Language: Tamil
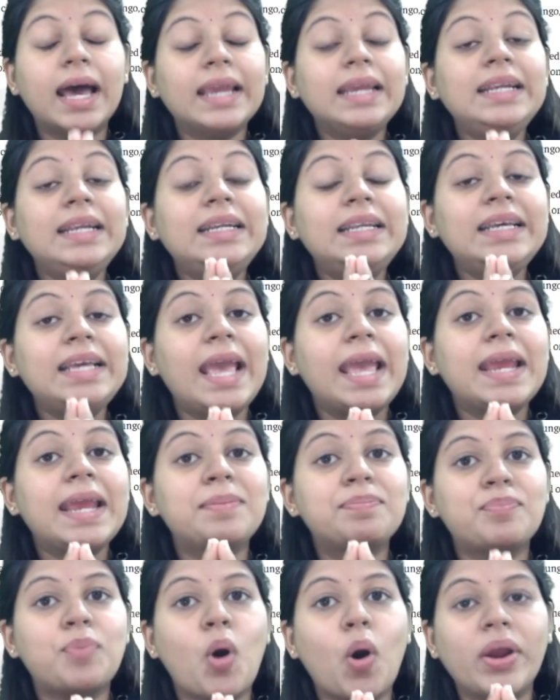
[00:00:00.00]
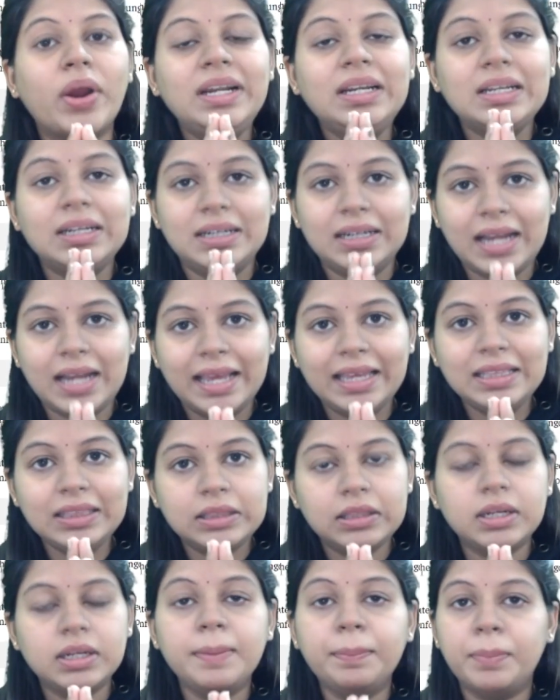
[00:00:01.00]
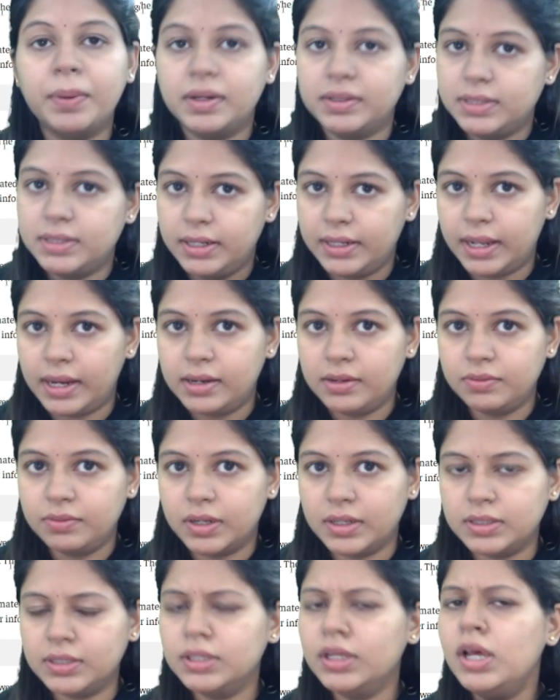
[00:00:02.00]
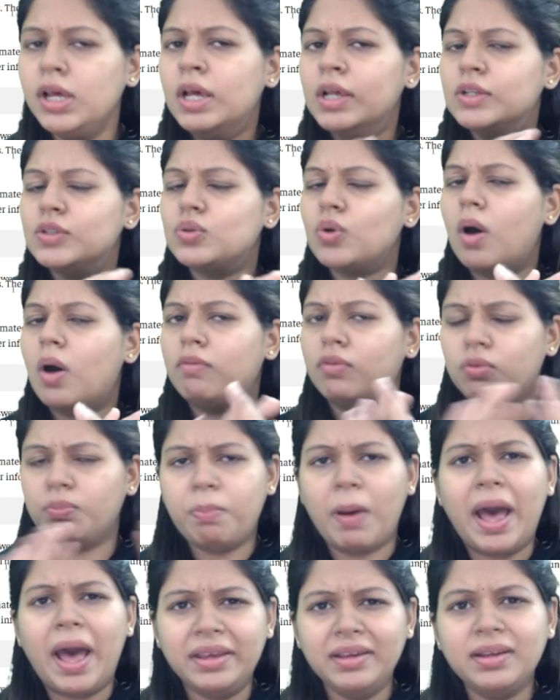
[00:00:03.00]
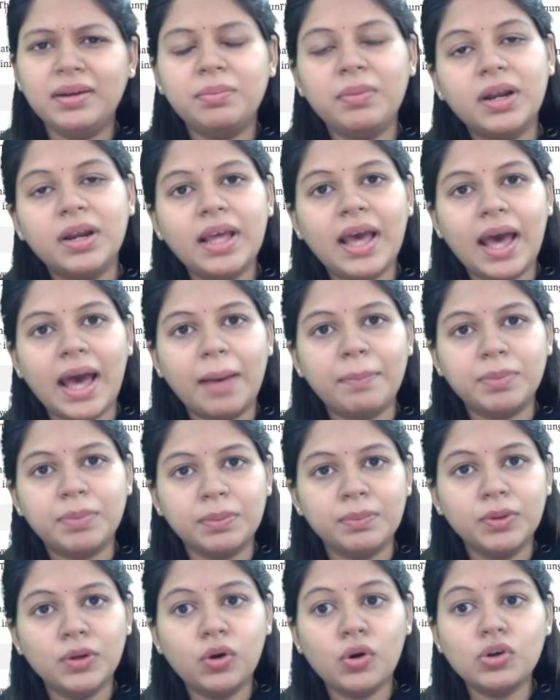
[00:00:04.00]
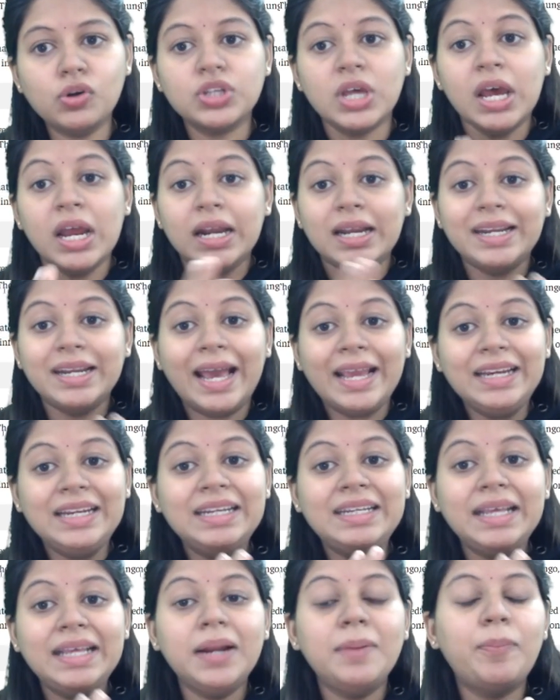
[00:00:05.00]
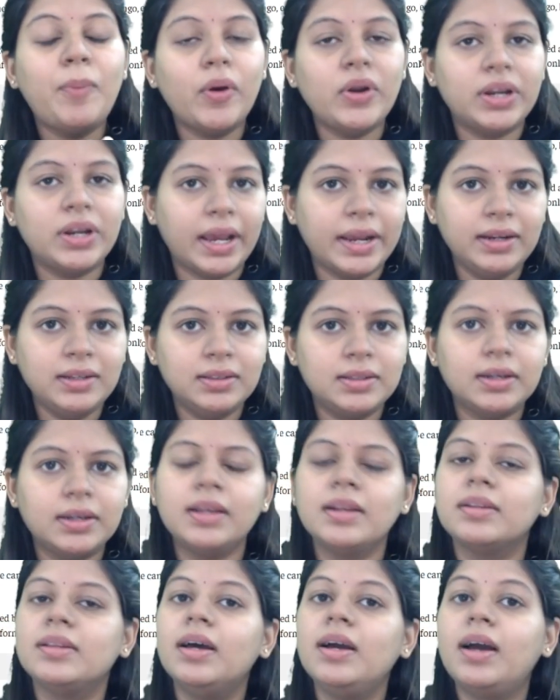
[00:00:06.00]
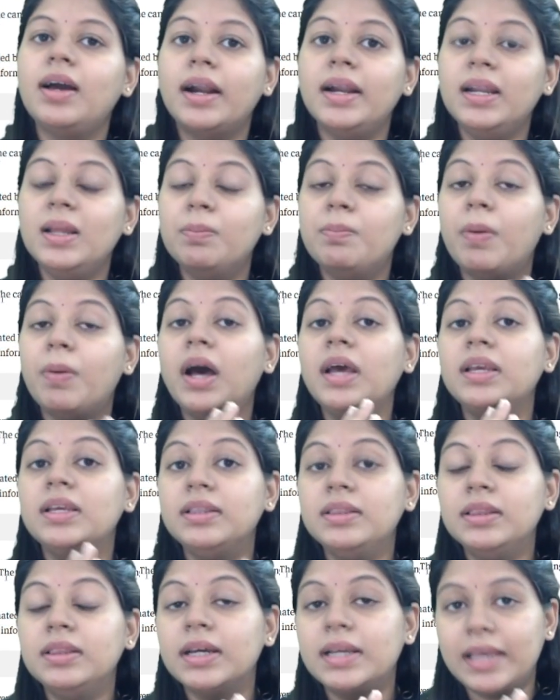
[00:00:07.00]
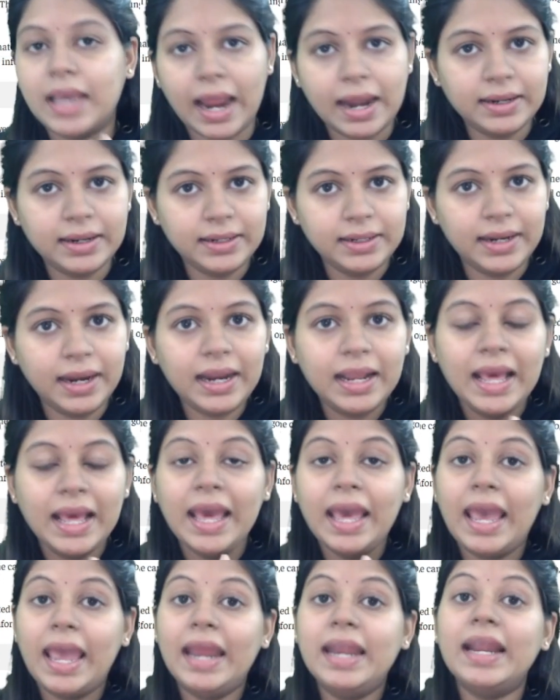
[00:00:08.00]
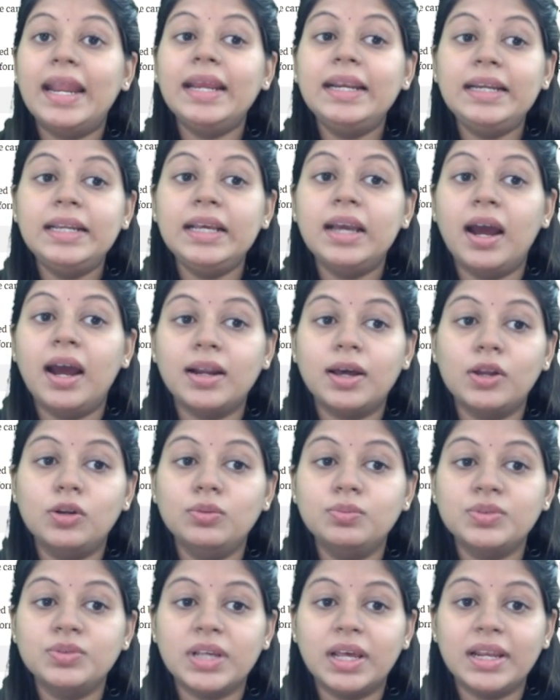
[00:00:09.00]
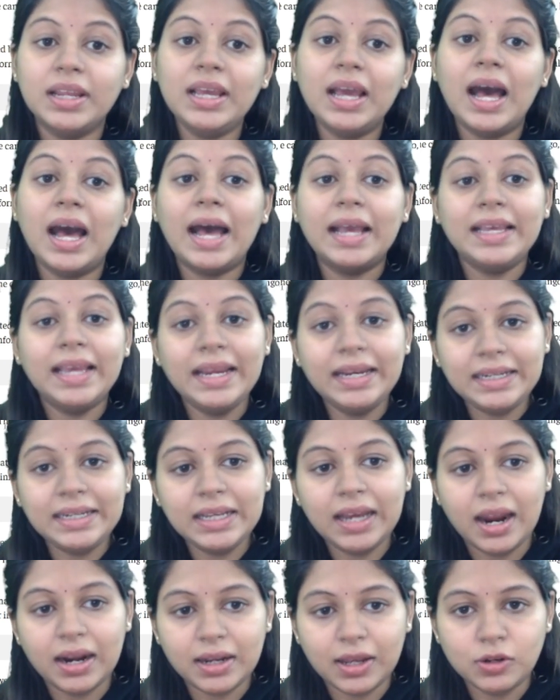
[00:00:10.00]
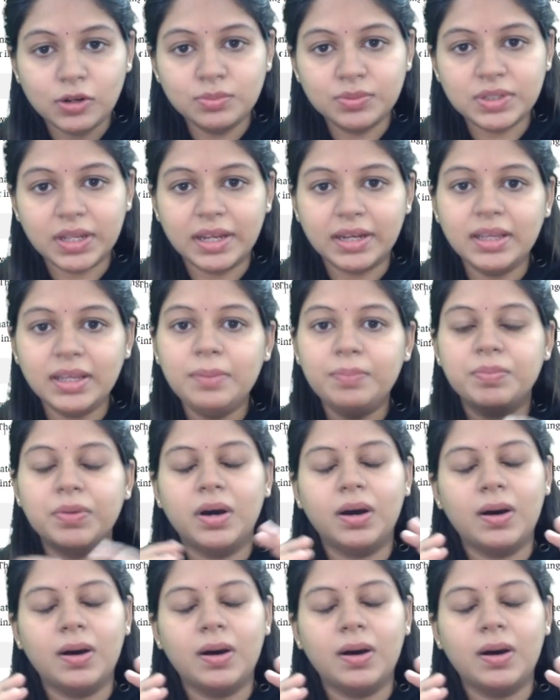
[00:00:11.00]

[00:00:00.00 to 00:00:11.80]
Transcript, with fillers: நைன்டி எயிட் பாயிண்ட் நைன் த்ரீ பர்சன்டைல்னு வருது ஸோ அவன் ஒரு பயங்கரமான ஹாப்பி பிகாஸ் நைன்டி எயிட் பாயிண்ட் நைன் த்ரீ இருந்தால் கண்டிப்பாக இந்த கேண்டிடேட் என்ஐடி ஆனாலும் சரி ஐஐடி ஆனாலும் சரி